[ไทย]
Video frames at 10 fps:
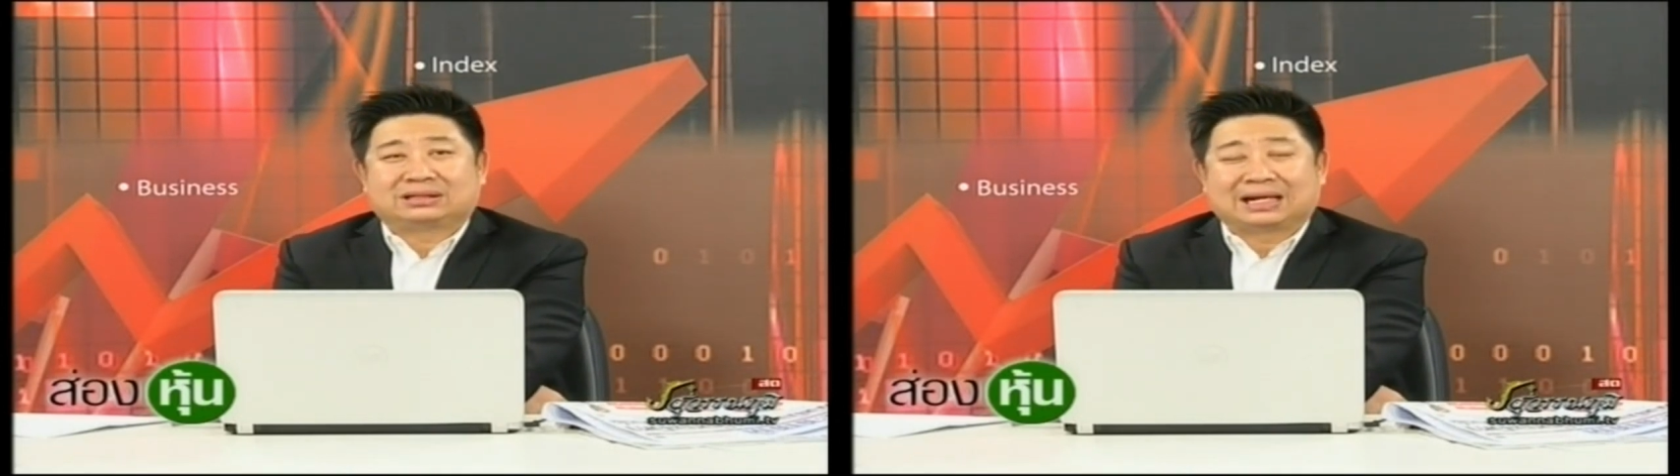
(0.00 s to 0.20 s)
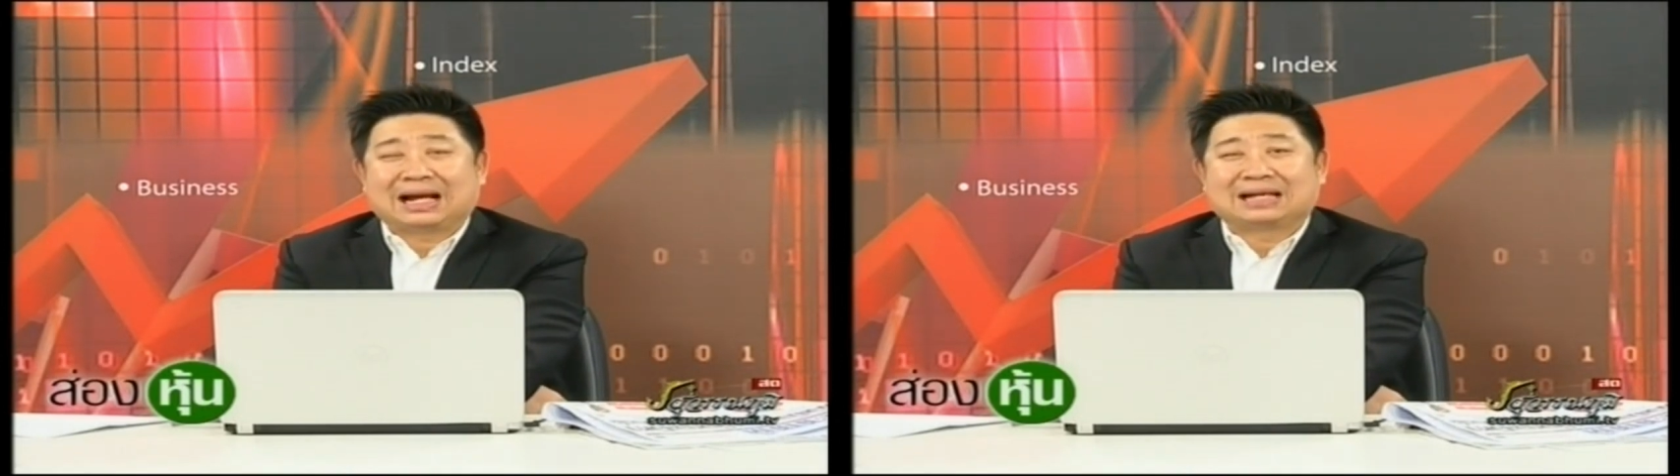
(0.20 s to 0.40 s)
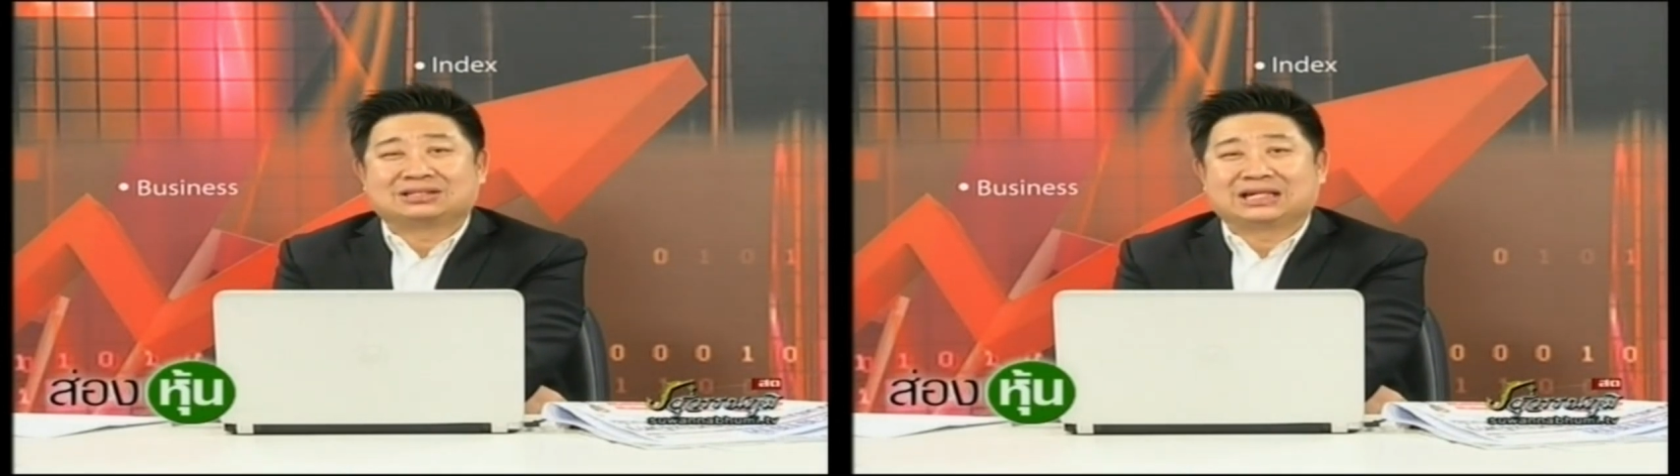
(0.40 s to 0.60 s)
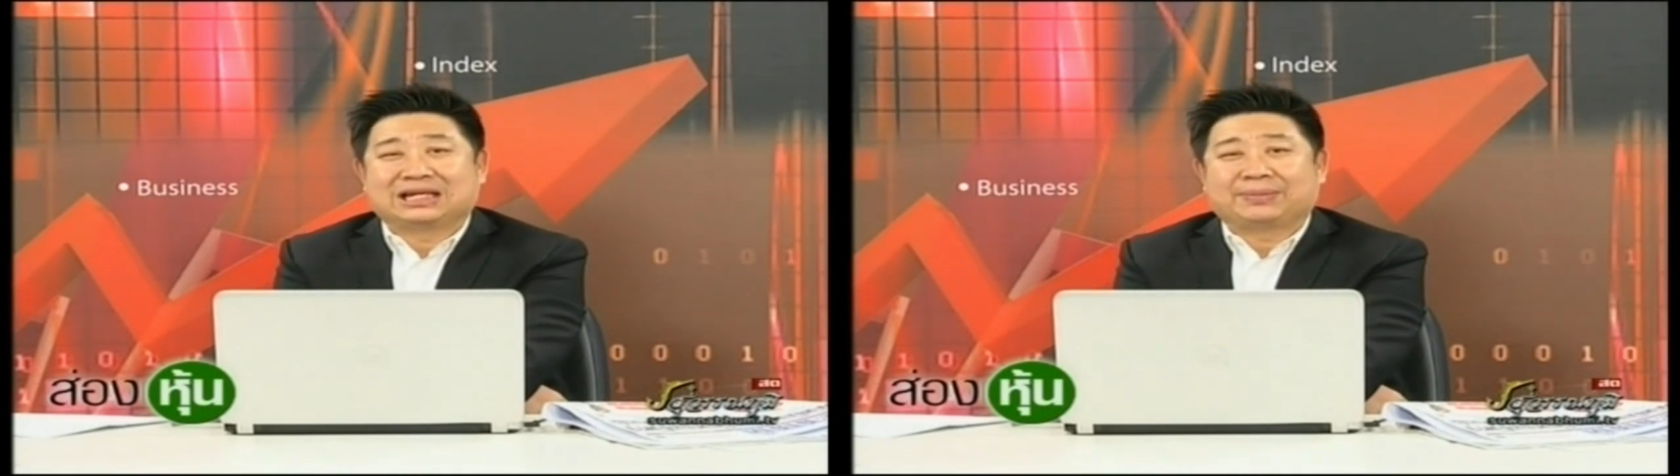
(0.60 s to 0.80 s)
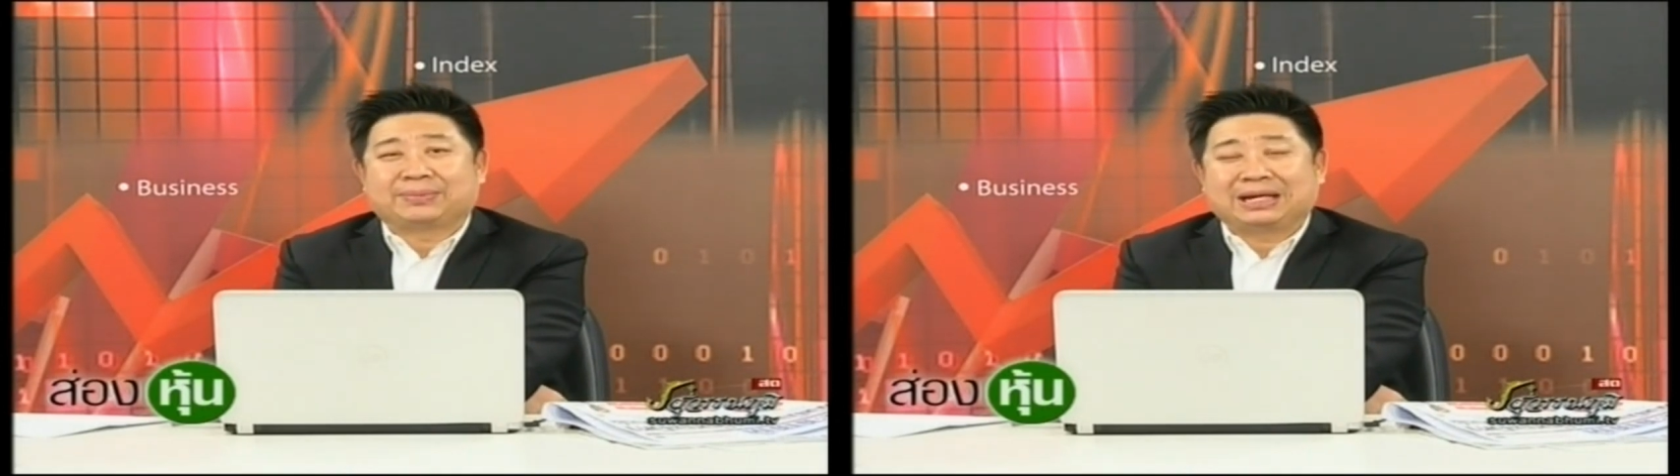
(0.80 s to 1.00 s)
สถานการณ์เศรษฐ
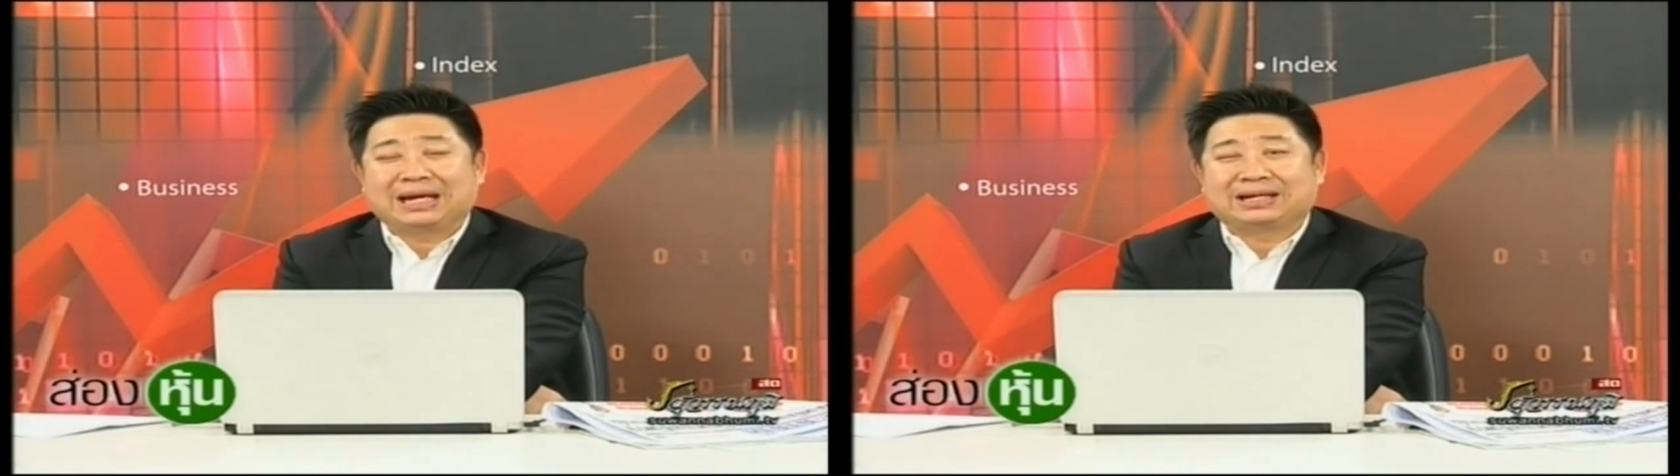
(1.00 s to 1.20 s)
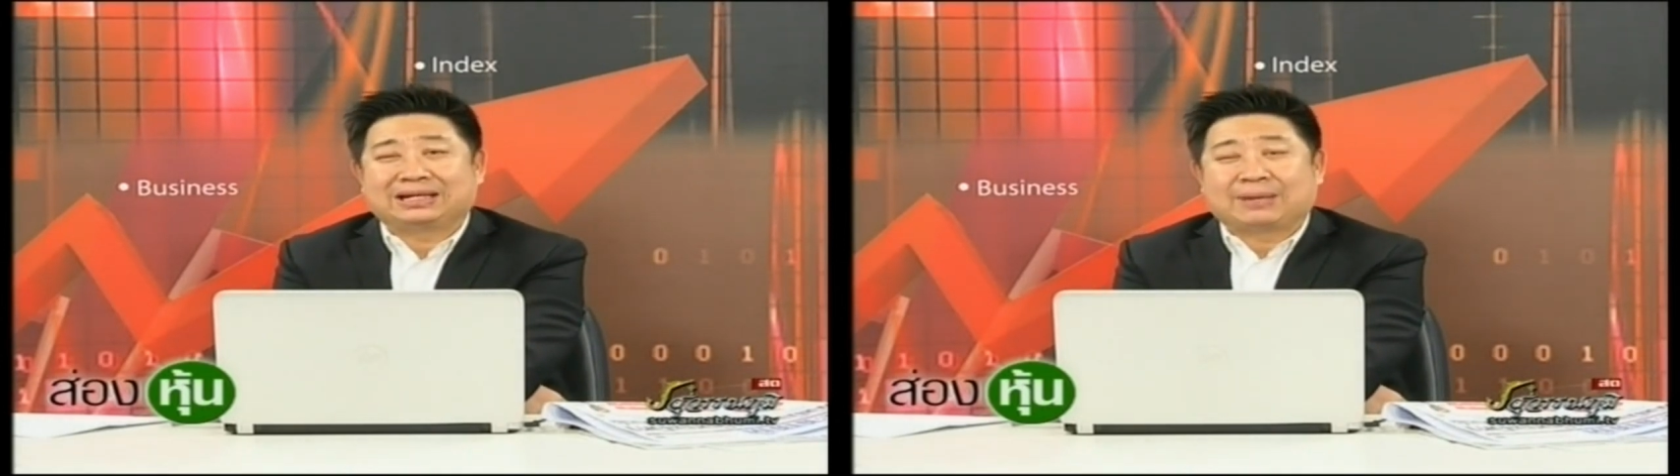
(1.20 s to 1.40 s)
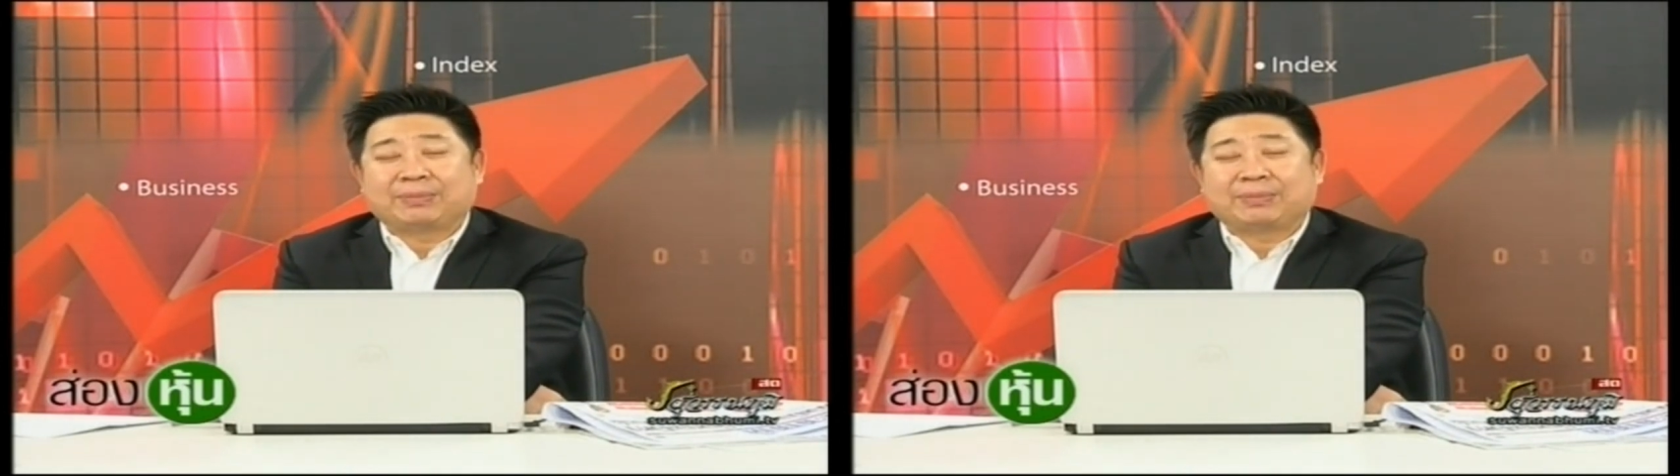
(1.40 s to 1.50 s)
กิจในประเทศ